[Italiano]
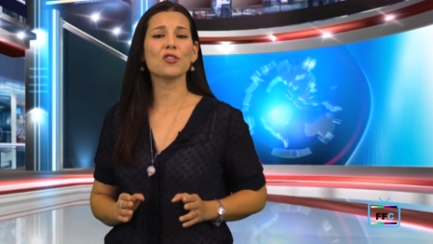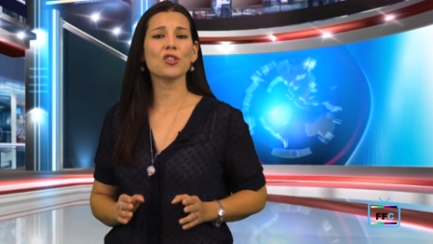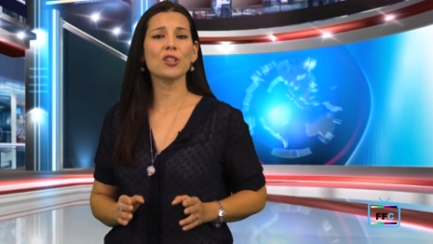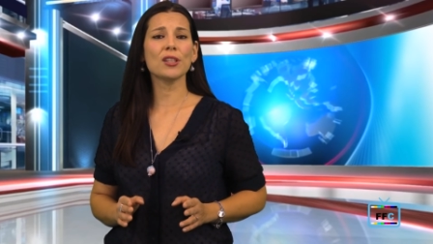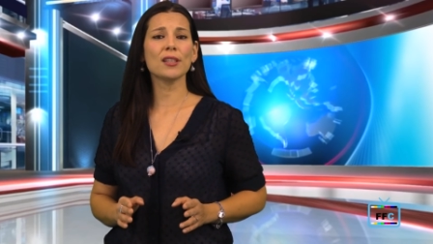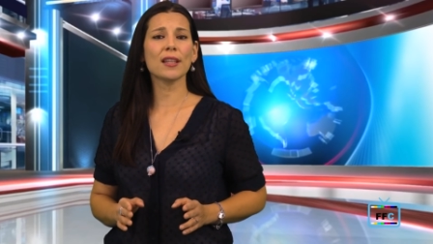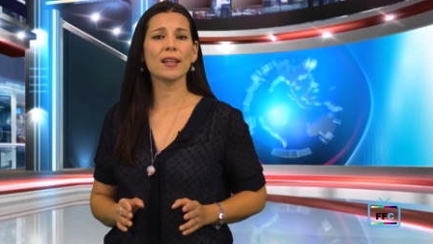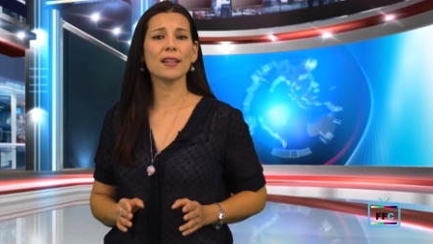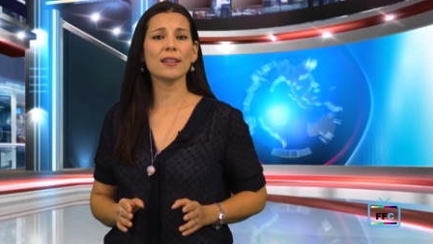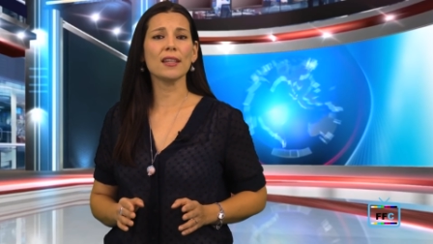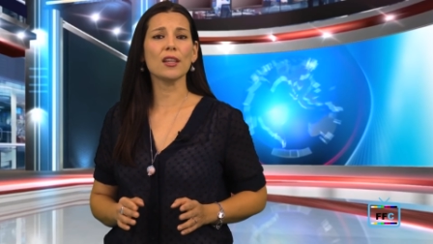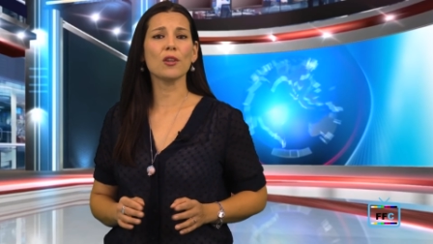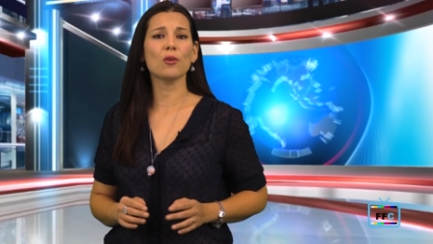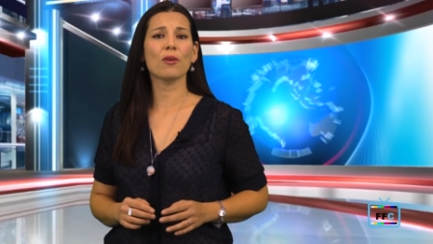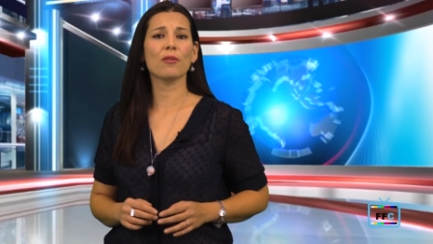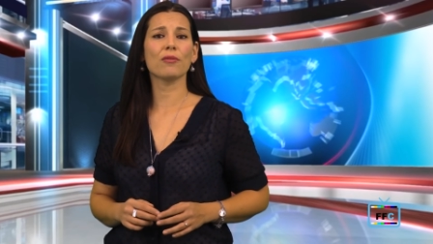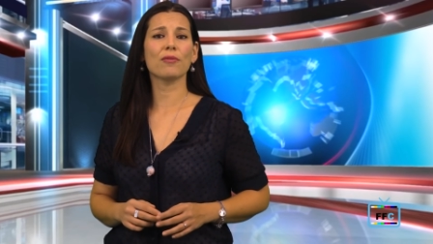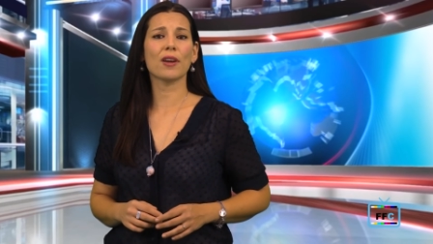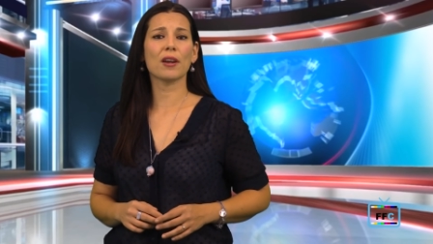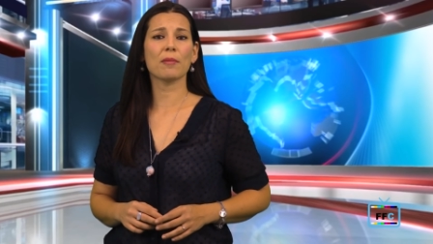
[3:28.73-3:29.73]

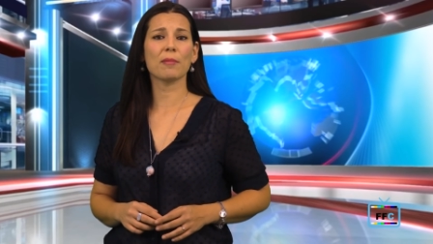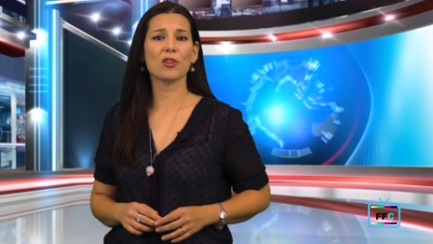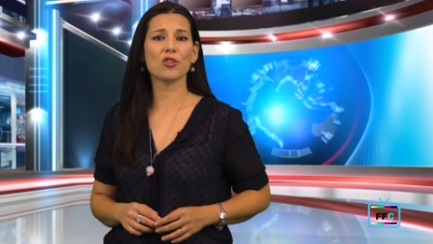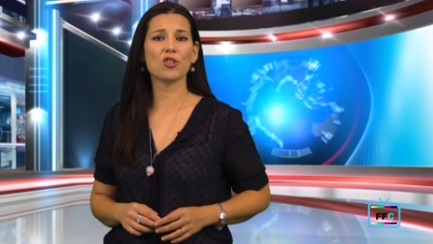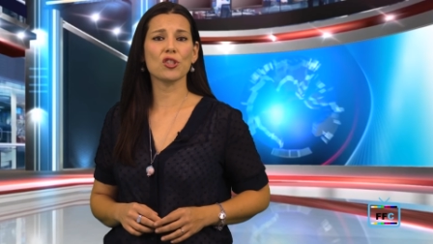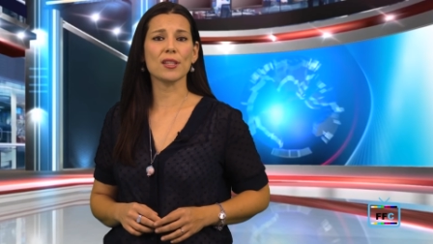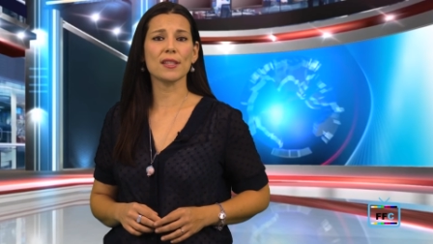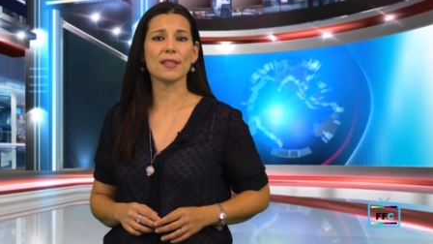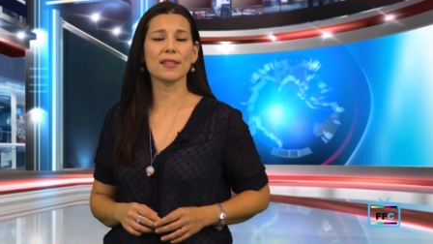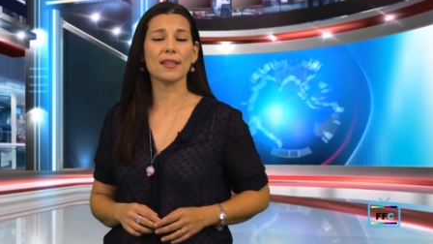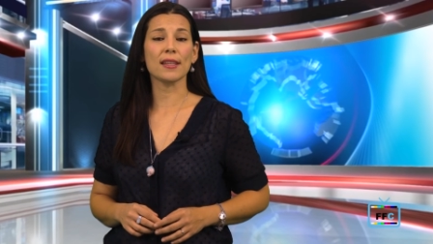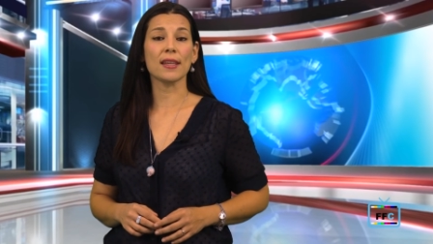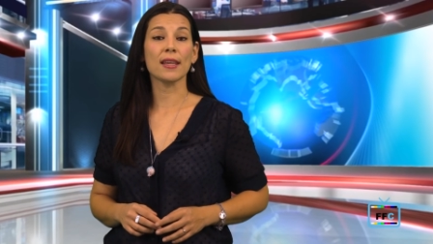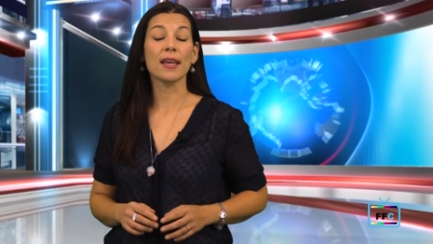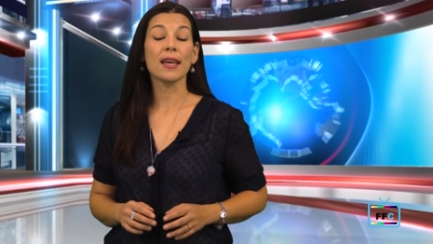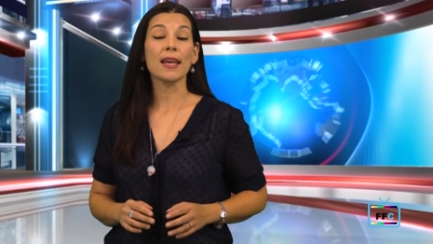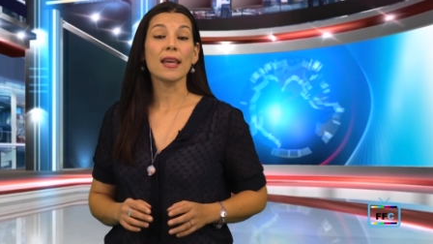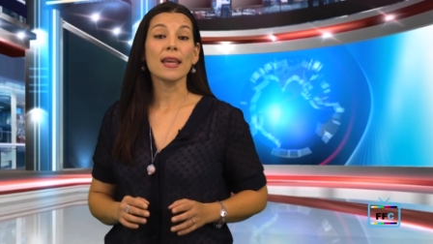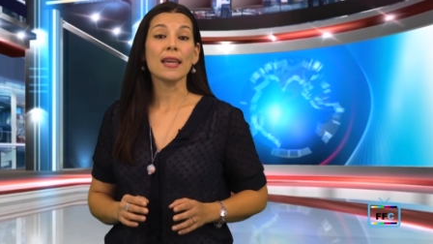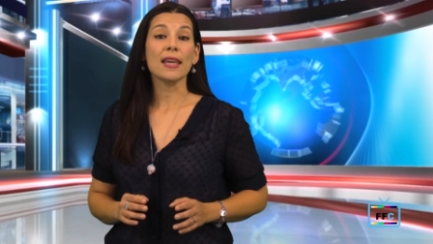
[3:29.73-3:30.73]
cittadino e farmacisti,